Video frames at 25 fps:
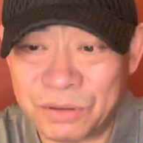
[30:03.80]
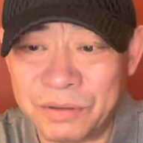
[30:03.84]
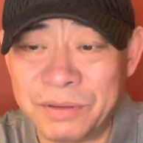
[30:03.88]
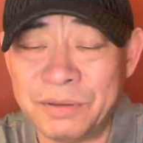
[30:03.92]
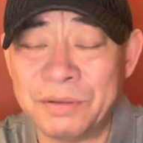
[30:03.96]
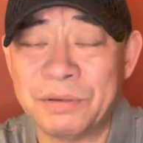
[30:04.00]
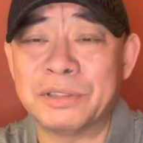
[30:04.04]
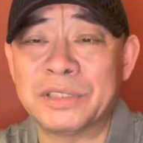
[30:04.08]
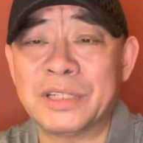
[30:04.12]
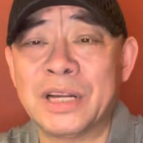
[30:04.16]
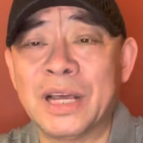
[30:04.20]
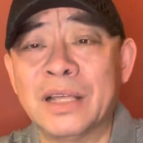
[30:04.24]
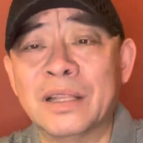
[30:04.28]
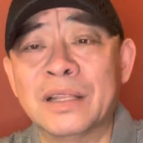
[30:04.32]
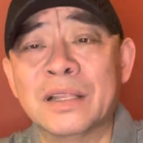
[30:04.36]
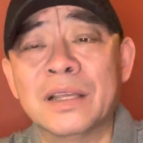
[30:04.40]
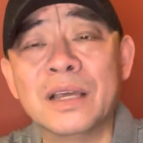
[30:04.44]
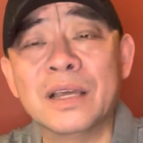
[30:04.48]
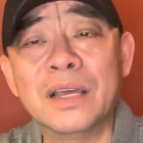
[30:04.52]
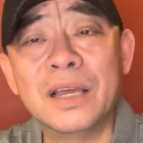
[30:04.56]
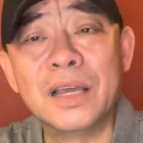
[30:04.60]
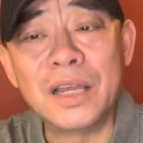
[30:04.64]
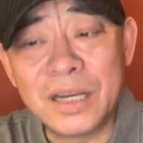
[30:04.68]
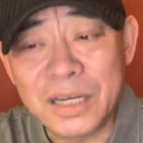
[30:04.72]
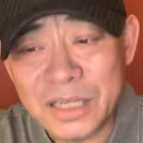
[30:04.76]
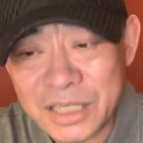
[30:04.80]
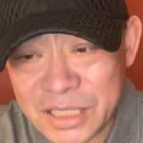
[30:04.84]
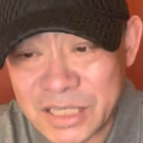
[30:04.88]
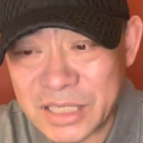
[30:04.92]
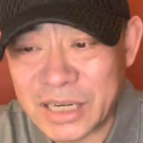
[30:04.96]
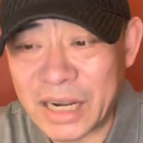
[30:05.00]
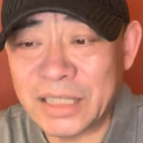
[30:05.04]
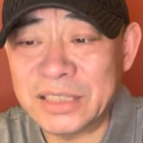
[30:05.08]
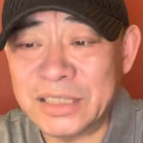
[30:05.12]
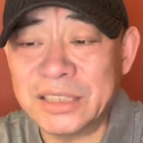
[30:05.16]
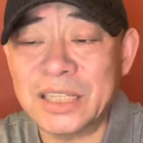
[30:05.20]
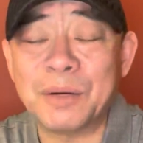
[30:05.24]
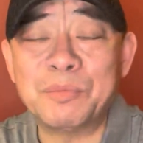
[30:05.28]
威虎山》《
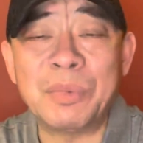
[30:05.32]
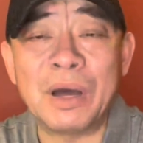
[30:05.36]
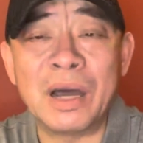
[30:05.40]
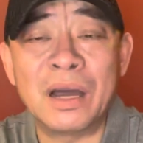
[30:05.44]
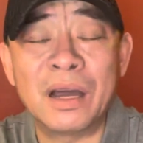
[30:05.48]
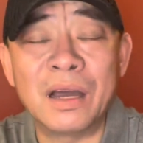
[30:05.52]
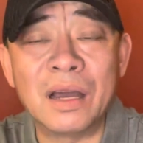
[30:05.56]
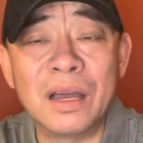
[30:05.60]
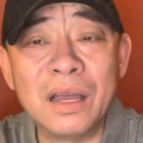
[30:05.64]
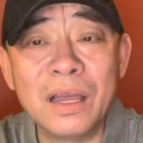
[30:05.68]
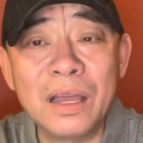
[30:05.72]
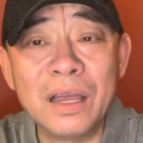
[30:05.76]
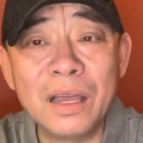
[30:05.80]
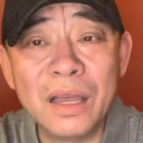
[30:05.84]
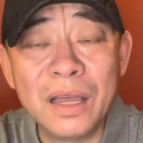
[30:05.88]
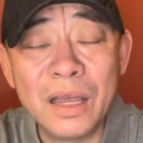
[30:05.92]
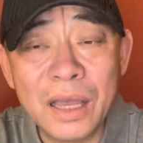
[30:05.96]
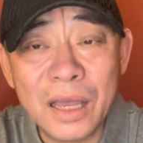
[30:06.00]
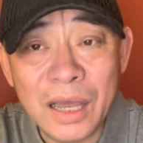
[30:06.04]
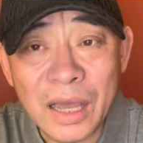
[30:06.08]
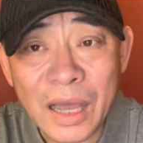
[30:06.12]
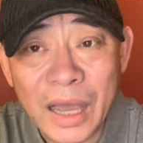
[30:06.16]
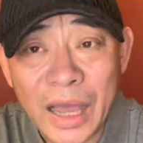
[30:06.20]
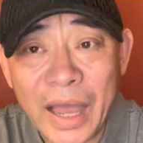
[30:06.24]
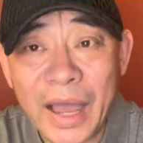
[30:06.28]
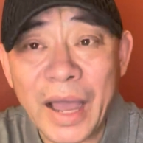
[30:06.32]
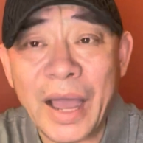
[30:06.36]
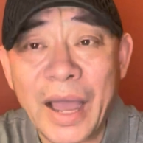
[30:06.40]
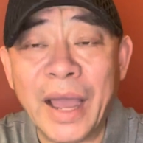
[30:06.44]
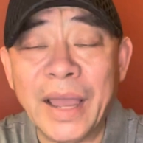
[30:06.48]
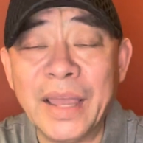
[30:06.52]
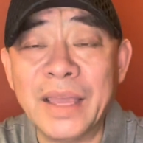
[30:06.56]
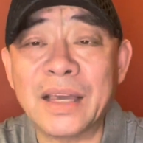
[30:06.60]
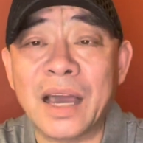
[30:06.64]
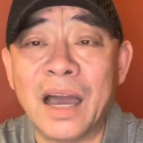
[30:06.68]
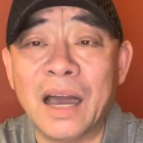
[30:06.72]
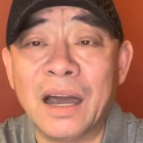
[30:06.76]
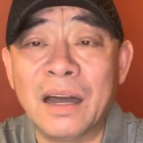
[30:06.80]
沙家浜》《
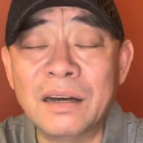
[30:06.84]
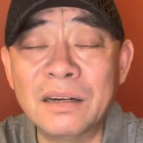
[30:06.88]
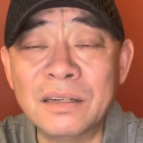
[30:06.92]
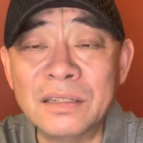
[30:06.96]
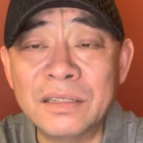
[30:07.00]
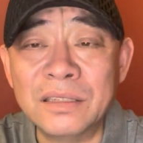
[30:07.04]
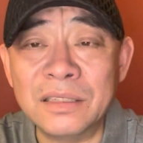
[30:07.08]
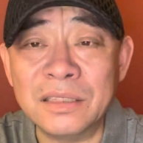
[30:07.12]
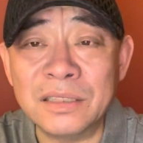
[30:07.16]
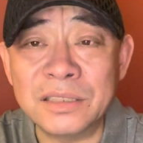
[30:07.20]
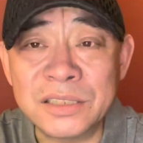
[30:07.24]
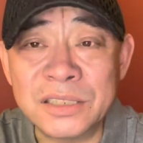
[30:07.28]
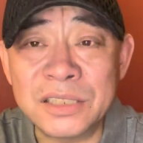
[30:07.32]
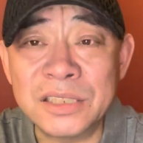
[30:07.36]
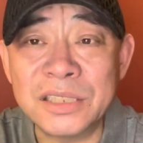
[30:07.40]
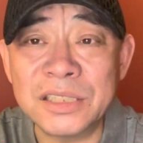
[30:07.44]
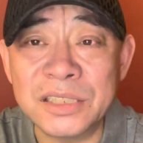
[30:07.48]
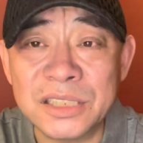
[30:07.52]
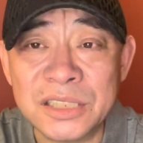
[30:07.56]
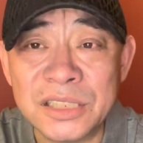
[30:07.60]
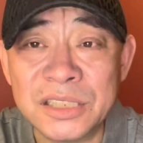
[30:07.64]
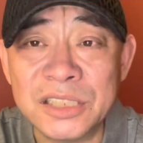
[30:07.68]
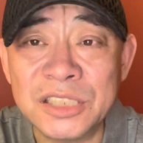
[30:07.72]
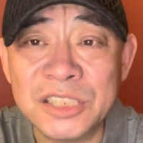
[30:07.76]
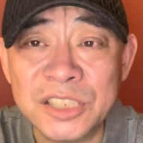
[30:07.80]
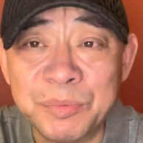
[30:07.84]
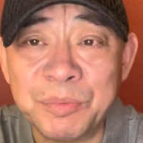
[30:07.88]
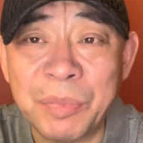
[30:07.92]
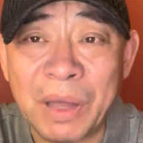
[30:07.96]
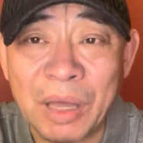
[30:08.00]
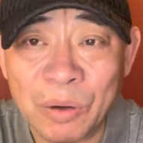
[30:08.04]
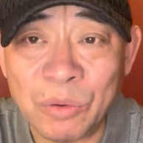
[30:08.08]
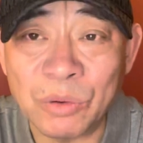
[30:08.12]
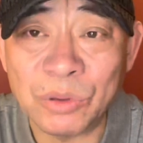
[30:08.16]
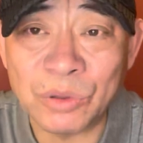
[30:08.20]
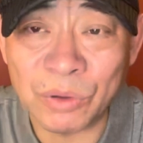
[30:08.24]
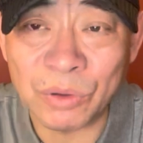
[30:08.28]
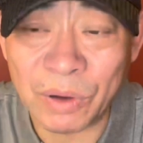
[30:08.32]
海港》和《七夕白
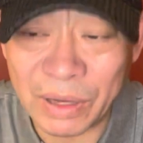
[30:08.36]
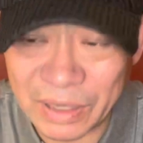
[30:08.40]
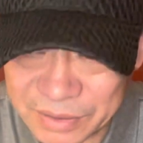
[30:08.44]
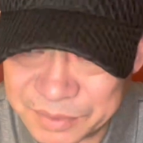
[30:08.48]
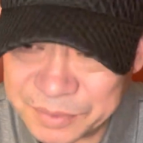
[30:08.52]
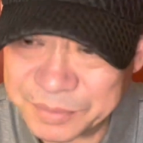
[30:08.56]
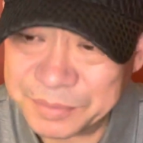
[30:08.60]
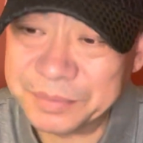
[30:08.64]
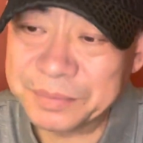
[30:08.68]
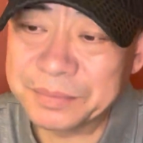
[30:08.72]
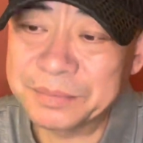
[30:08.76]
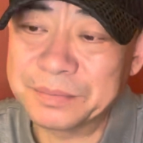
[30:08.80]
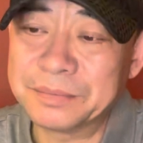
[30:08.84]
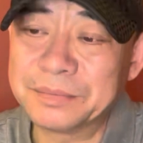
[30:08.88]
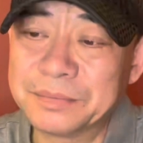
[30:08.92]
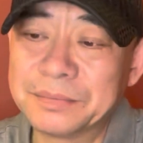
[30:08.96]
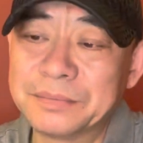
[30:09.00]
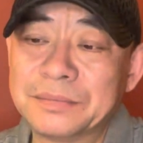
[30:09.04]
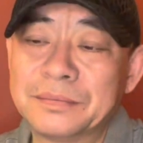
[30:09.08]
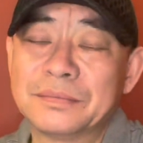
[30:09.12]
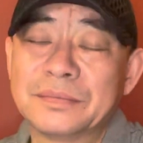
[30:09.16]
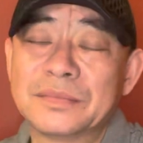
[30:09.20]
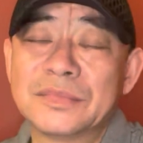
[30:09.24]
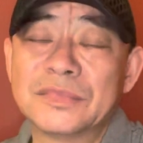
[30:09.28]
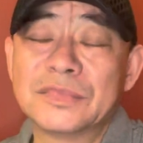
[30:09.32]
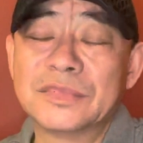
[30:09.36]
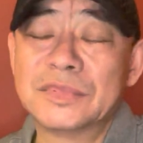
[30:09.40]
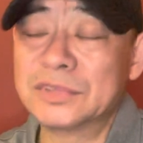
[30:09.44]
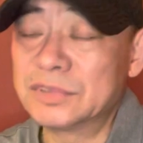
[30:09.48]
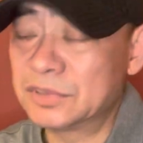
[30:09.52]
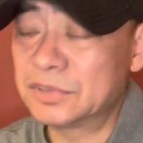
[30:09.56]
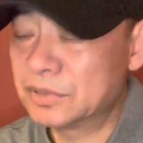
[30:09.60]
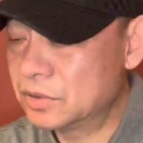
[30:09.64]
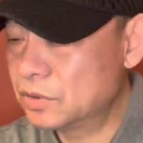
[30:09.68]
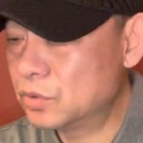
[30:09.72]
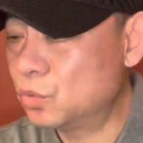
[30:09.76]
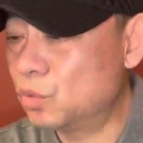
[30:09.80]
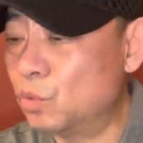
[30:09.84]
虎团》
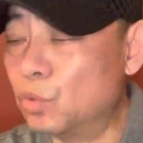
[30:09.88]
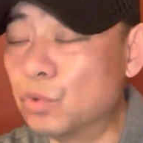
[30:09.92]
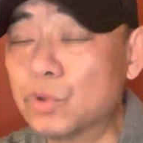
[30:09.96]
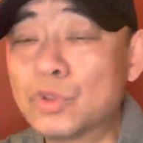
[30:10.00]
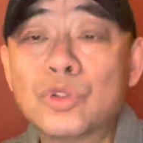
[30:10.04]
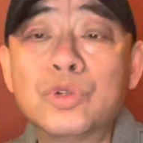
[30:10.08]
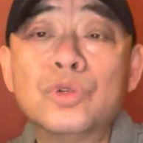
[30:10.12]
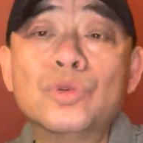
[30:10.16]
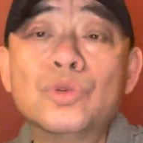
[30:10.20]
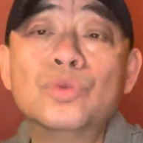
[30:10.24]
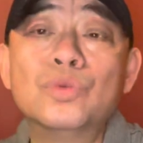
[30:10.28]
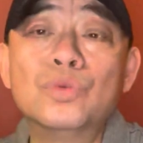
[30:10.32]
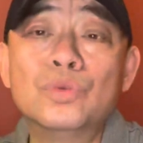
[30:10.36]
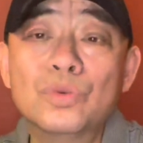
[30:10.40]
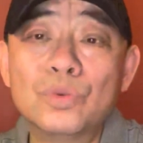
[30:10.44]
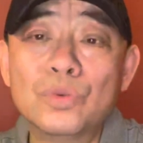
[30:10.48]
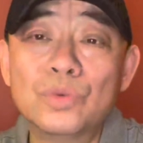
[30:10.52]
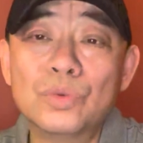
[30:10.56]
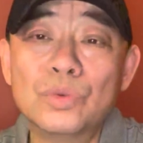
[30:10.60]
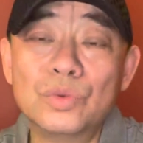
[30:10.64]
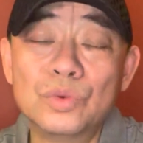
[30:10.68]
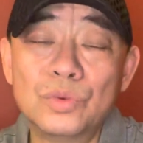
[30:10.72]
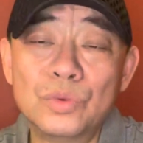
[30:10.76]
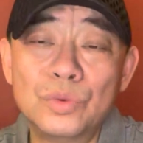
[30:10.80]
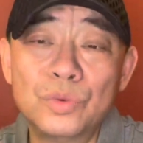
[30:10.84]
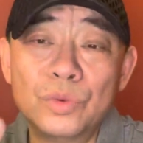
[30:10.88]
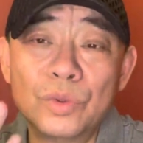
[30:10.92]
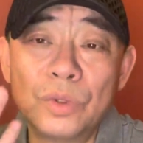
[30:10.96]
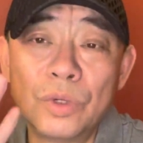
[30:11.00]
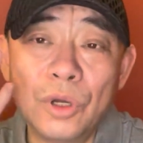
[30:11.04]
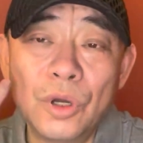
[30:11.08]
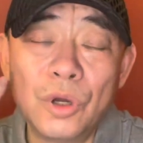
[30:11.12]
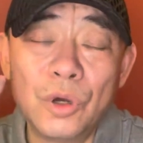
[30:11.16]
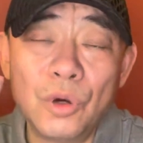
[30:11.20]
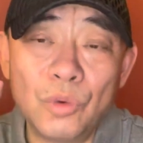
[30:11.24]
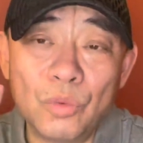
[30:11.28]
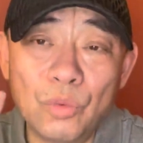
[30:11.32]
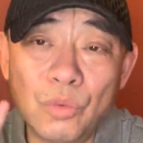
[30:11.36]
五出。
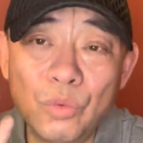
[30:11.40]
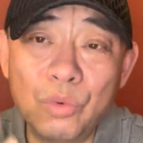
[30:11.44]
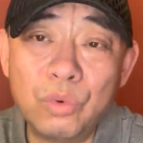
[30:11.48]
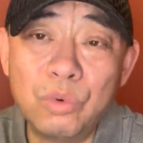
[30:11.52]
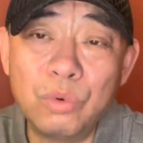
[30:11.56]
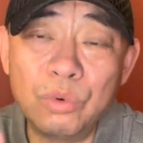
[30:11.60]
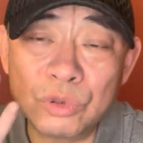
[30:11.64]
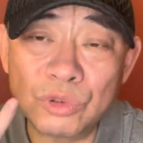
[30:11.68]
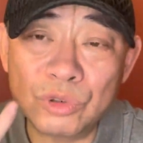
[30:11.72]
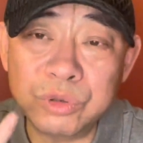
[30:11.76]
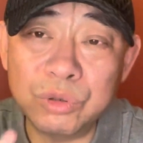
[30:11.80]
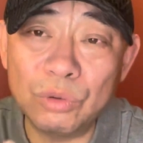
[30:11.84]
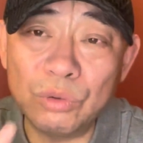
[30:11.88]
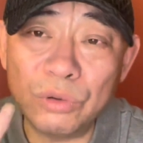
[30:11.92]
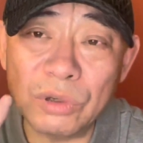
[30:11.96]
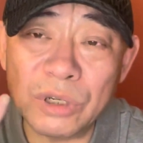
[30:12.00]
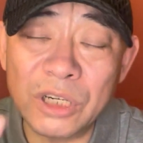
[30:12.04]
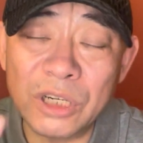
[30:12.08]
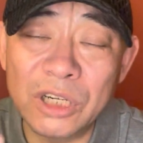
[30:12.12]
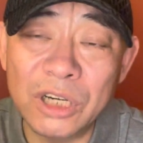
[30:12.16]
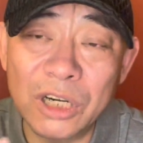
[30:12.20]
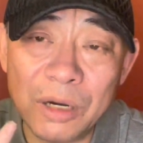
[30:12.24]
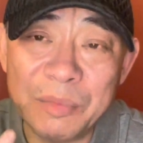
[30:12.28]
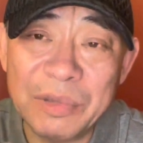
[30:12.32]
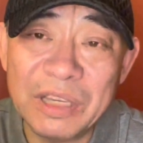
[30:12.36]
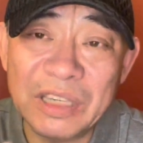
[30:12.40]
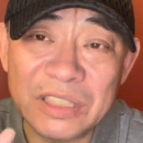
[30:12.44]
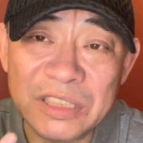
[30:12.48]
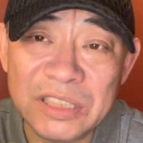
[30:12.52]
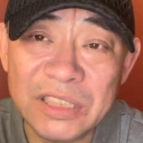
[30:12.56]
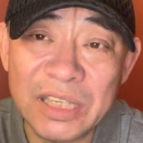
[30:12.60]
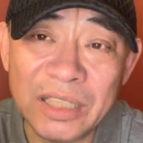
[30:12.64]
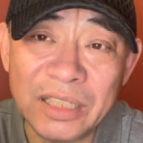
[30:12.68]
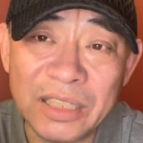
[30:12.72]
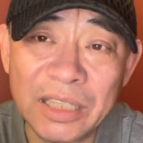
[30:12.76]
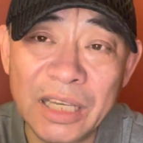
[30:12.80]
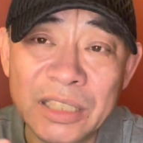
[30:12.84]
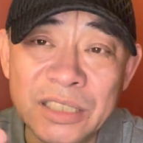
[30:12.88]
五出革命
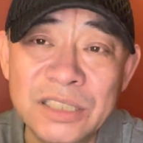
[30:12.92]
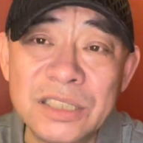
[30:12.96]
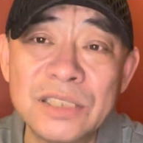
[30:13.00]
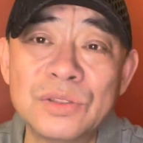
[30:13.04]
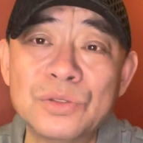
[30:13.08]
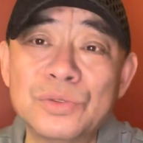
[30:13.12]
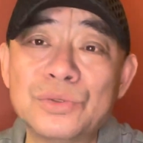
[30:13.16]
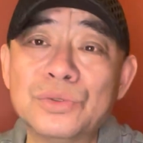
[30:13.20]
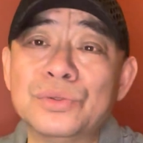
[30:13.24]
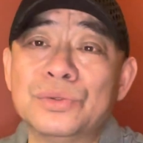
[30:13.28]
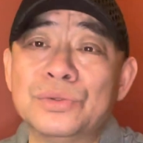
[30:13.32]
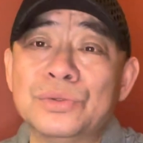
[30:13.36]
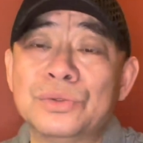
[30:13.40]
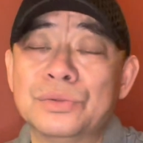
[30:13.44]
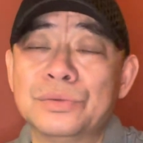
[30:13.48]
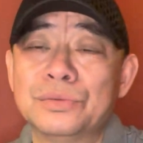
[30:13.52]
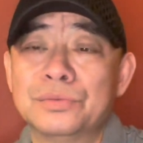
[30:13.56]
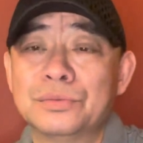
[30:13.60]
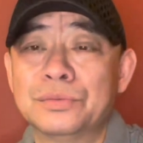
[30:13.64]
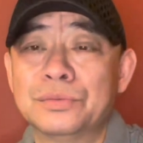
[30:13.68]
现代京剧，